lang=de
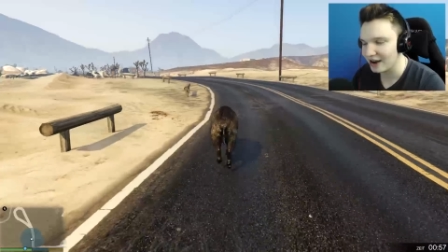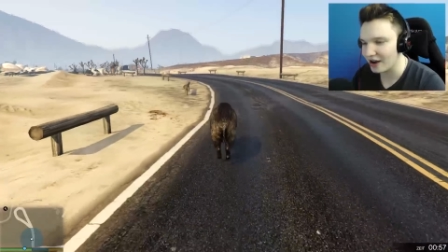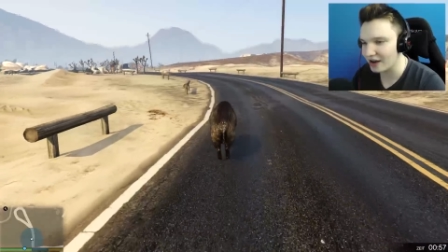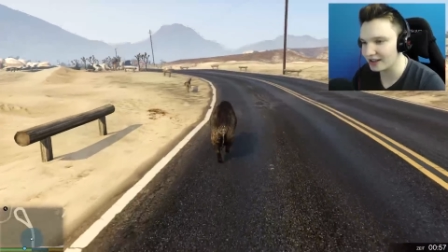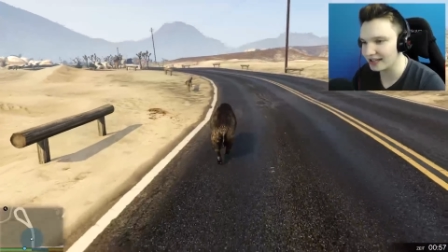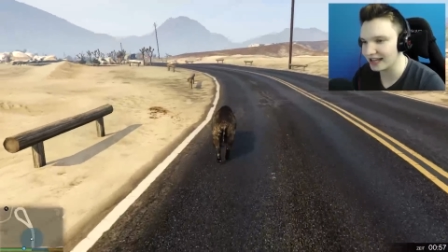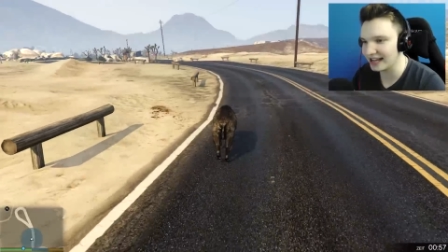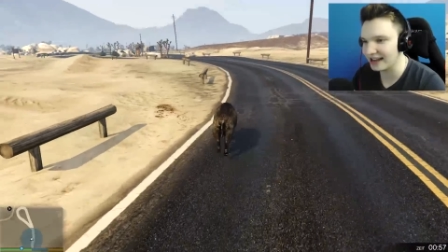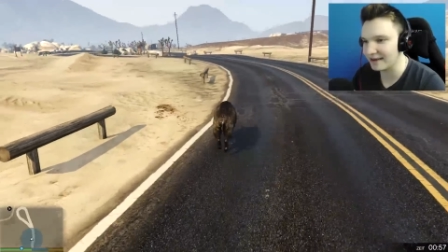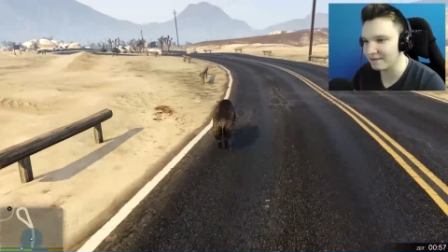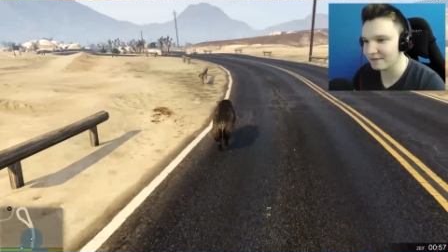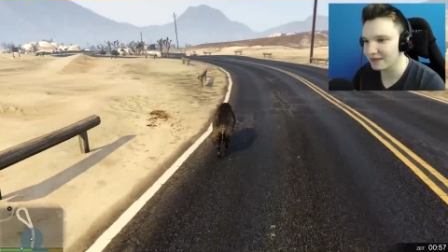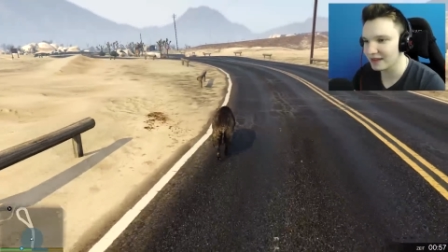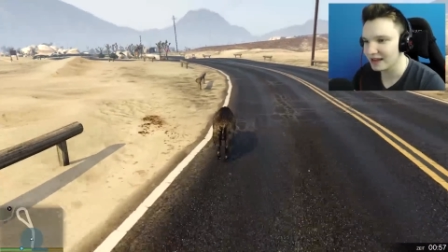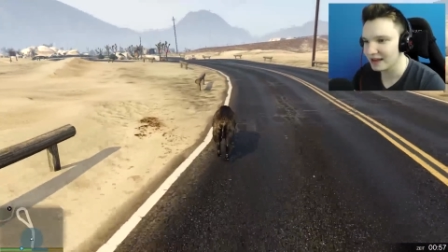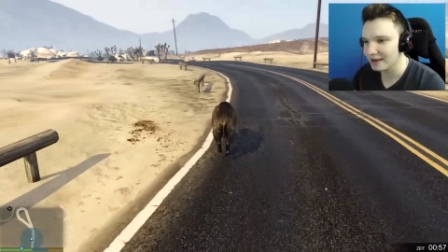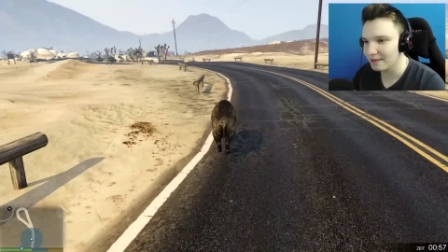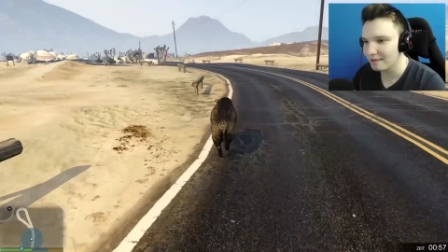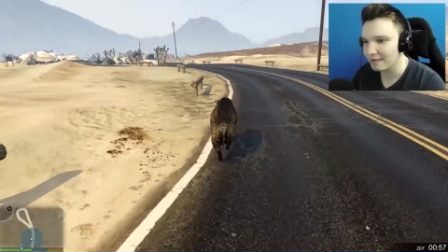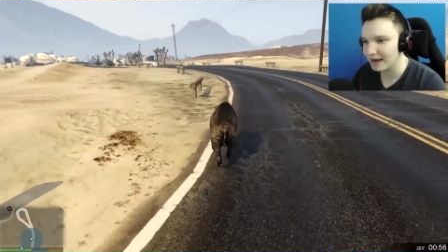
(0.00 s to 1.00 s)
Oh, nee.
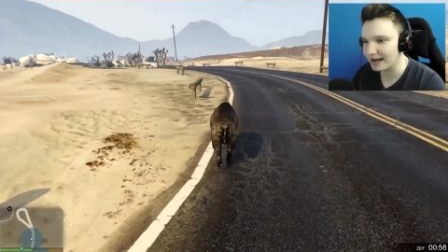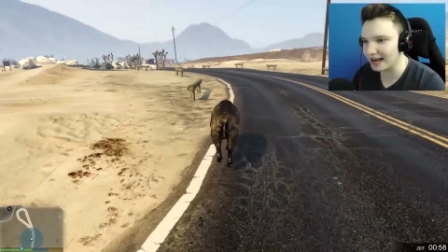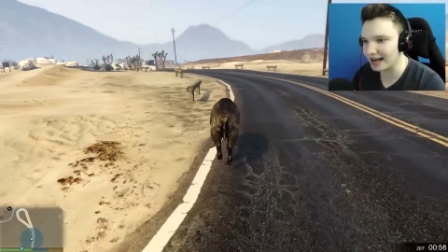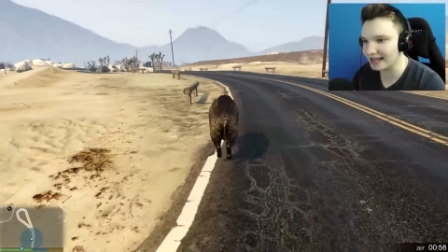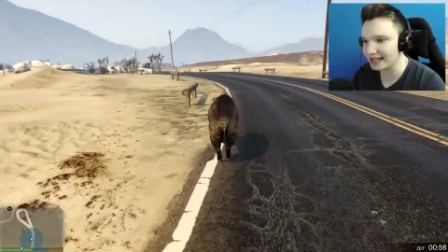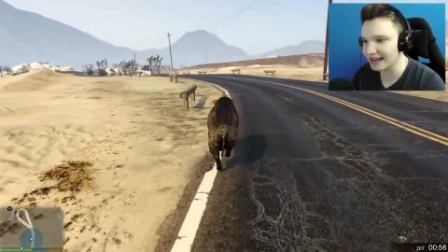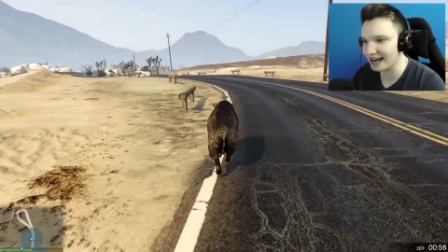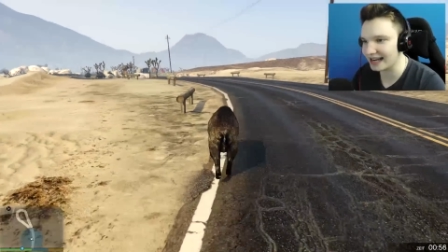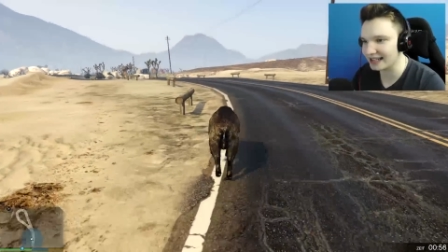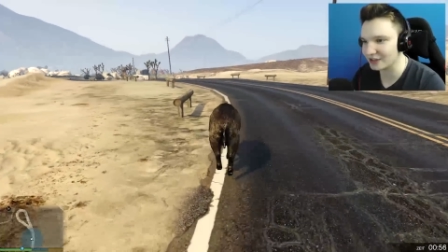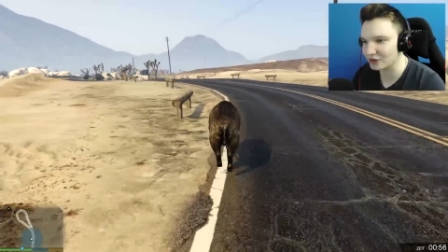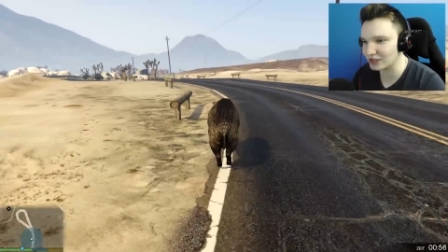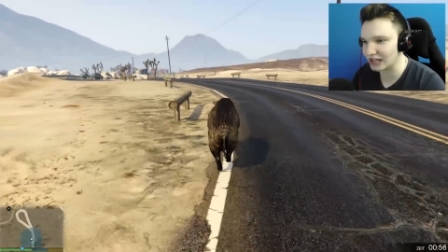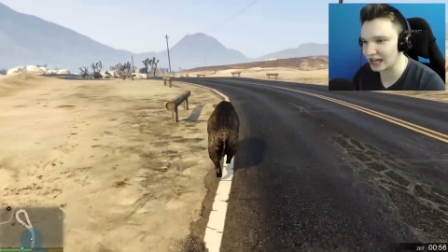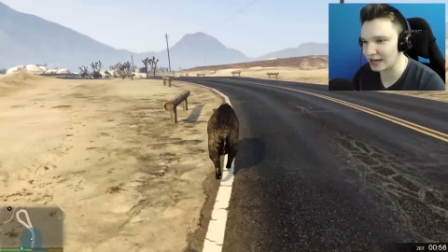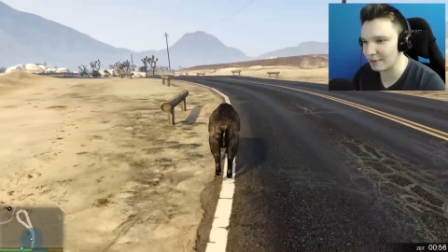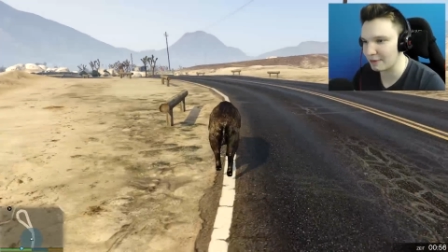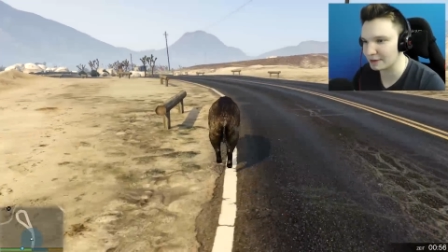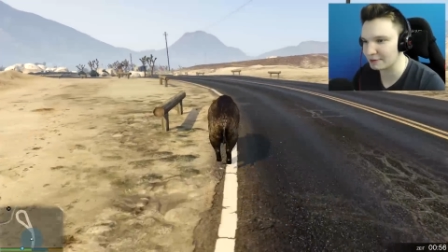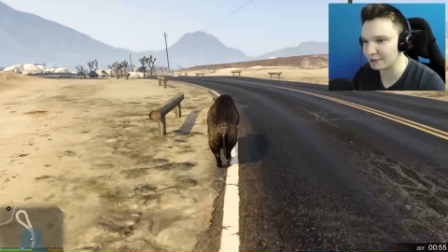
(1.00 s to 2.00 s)
Man kann gar nicht aus
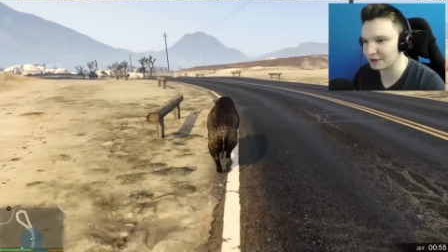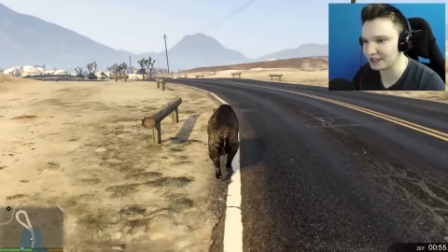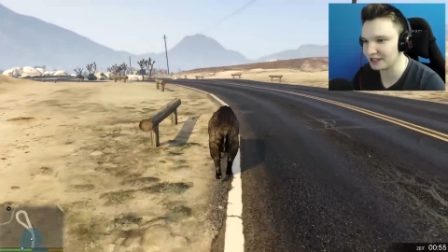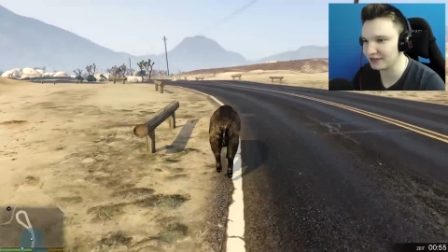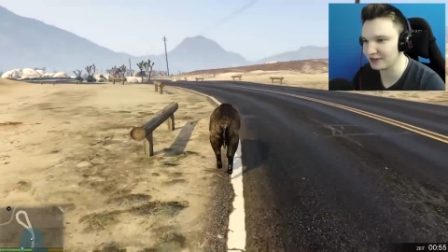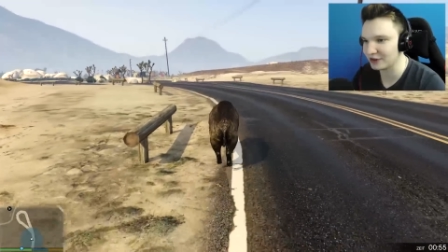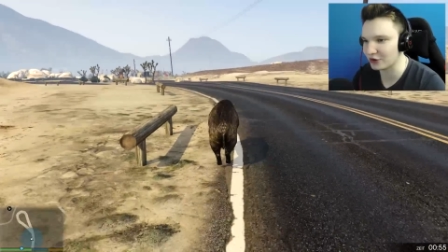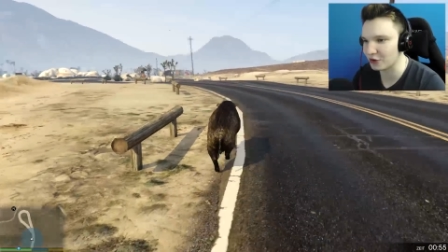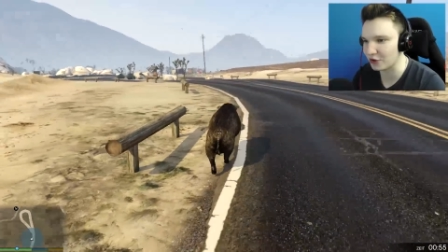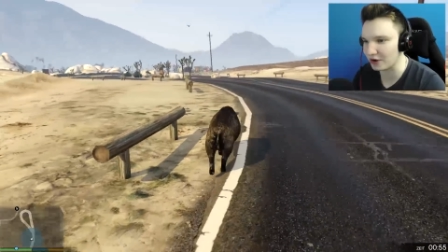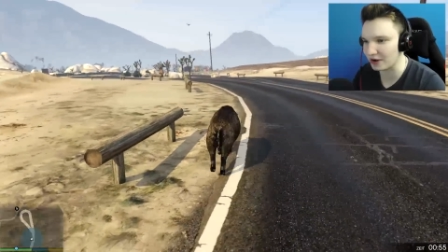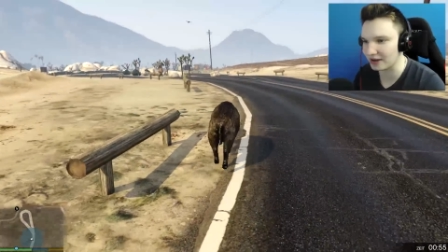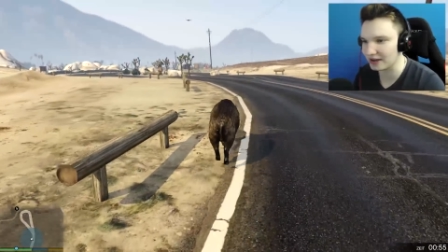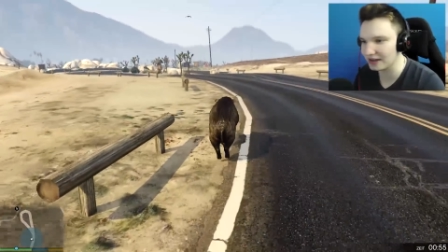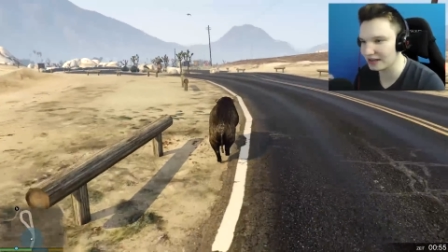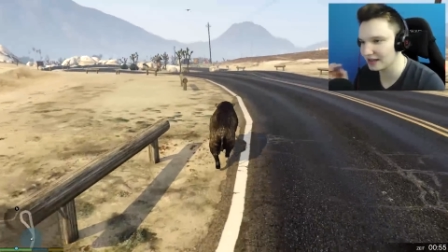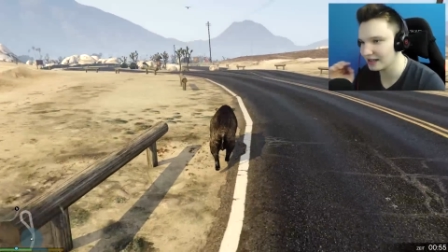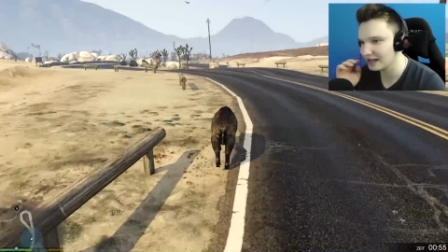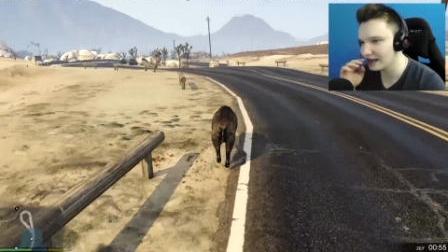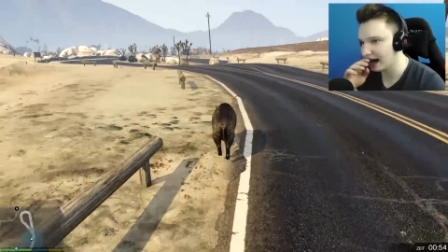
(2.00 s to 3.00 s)
seiner Perspektive
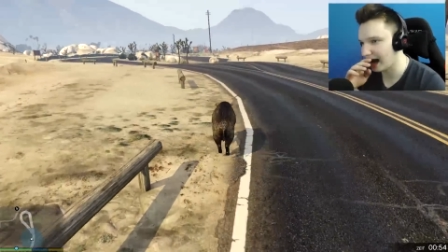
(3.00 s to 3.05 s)
gucken.